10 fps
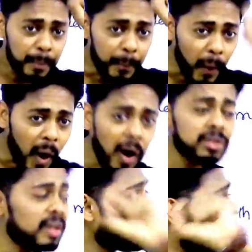
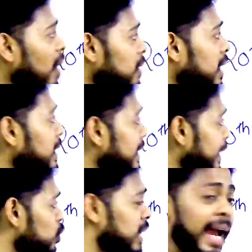बहुत इंपॉर्टेंट
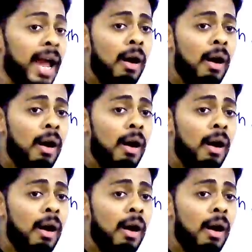न्यूज है